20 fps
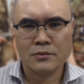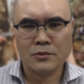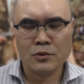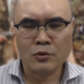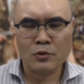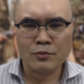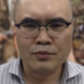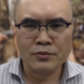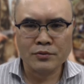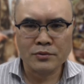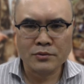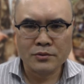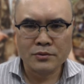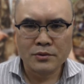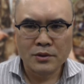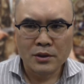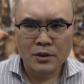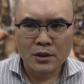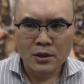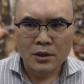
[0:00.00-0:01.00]
높은
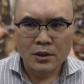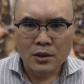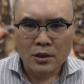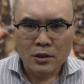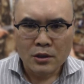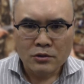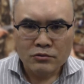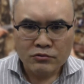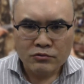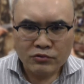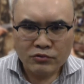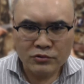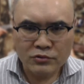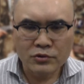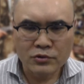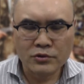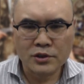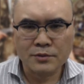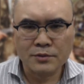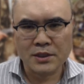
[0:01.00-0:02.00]

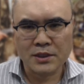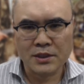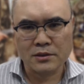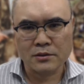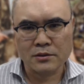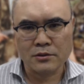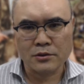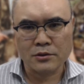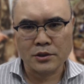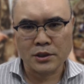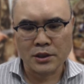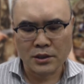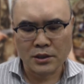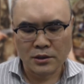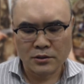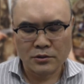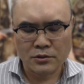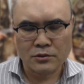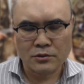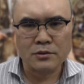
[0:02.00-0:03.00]
충성심을 갖는
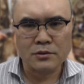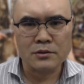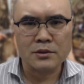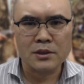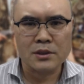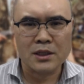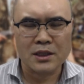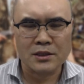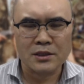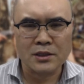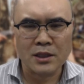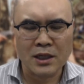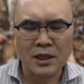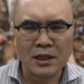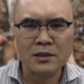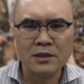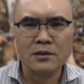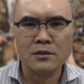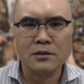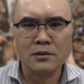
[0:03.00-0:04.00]
것이 저는
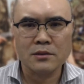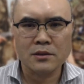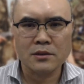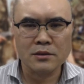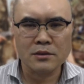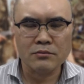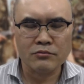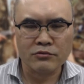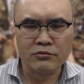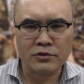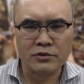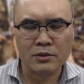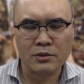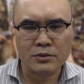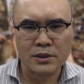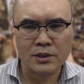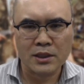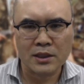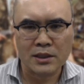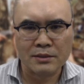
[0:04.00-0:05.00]
가장 큰 무기라고
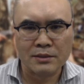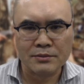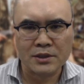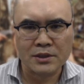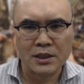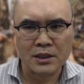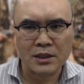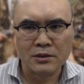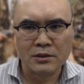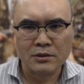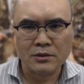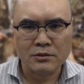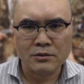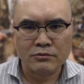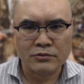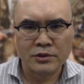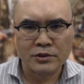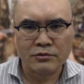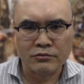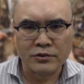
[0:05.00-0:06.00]
생각을 합니다.
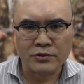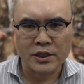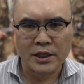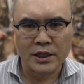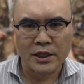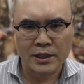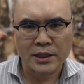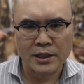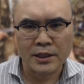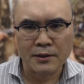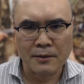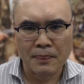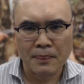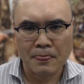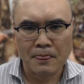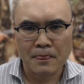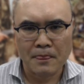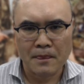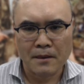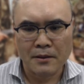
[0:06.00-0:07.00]
우리 군대에게.
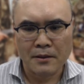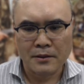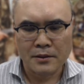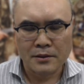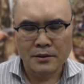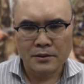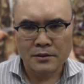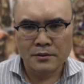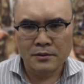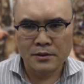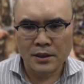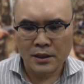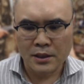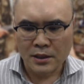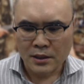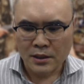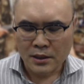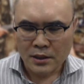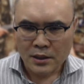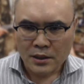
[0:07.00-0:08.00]
그런데
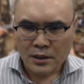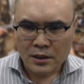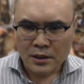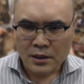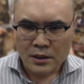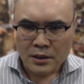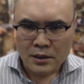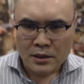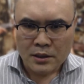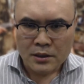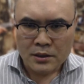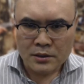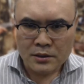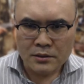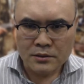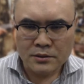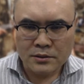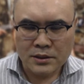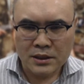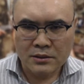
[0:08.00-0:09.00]

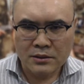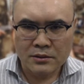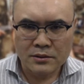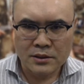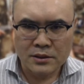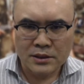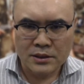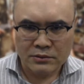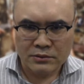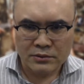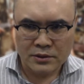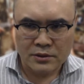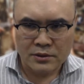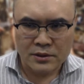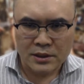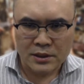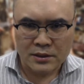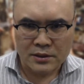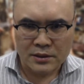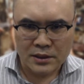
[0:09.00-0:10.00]
이런 사건들이 자꾸
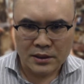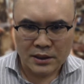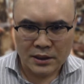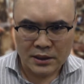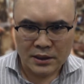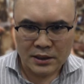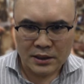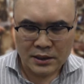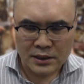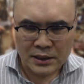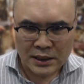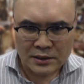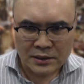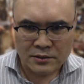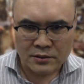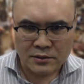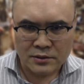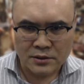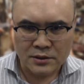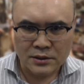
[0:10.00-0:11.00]
일어나는
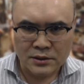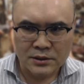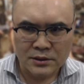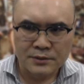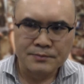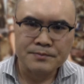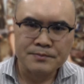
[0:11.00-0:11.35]
것은